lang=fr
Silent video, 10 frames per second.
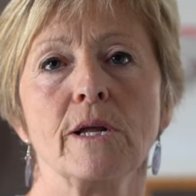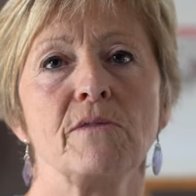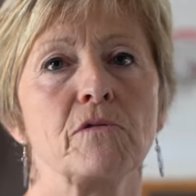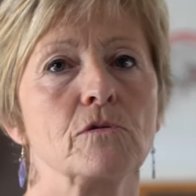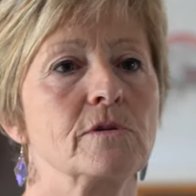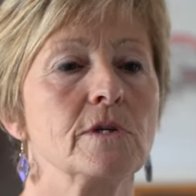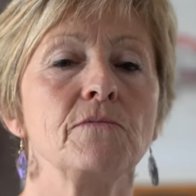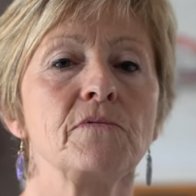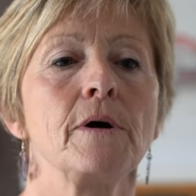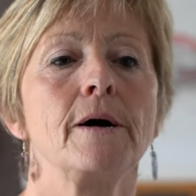
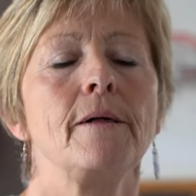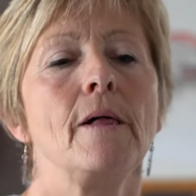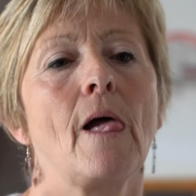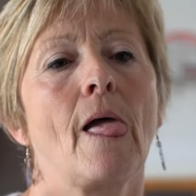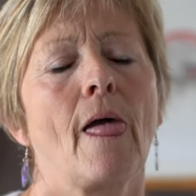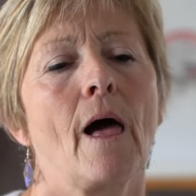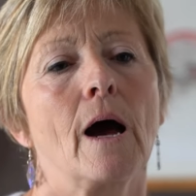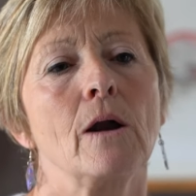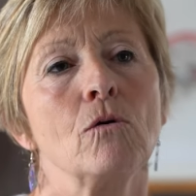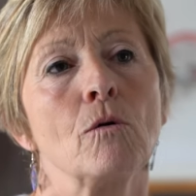l'inventif.
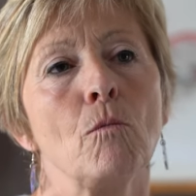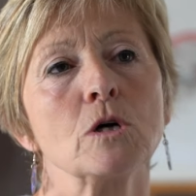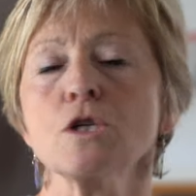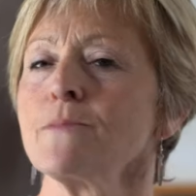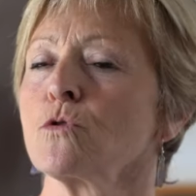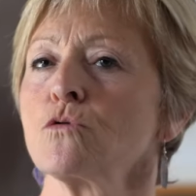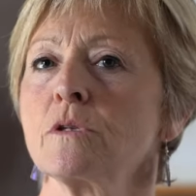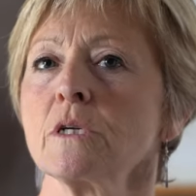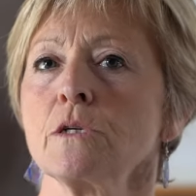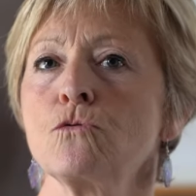Alors moi j'aime
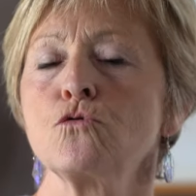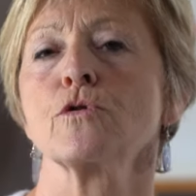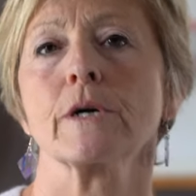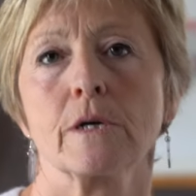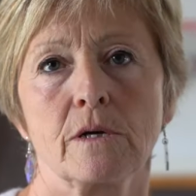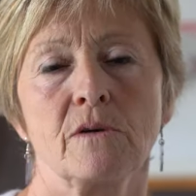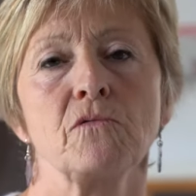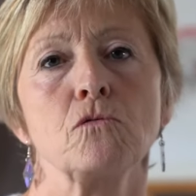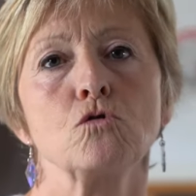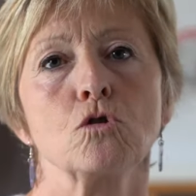donner du
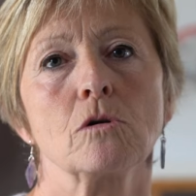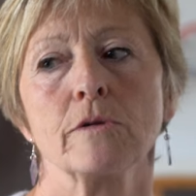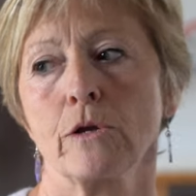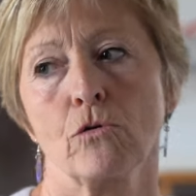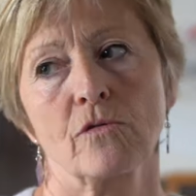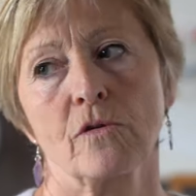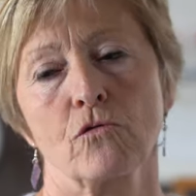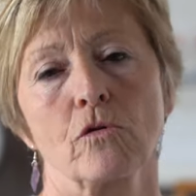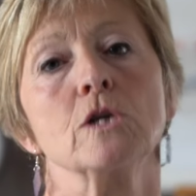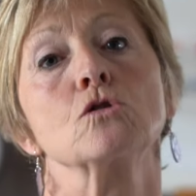rêve aux gens, d'ailleurs
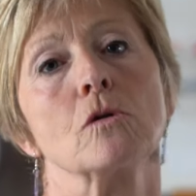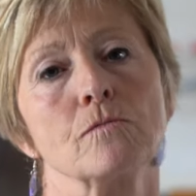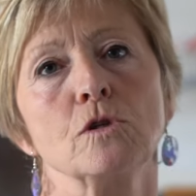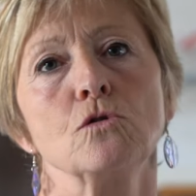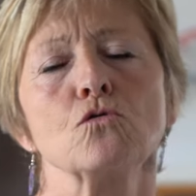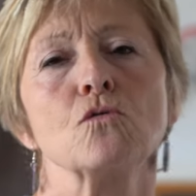c'est ce que les gens me disent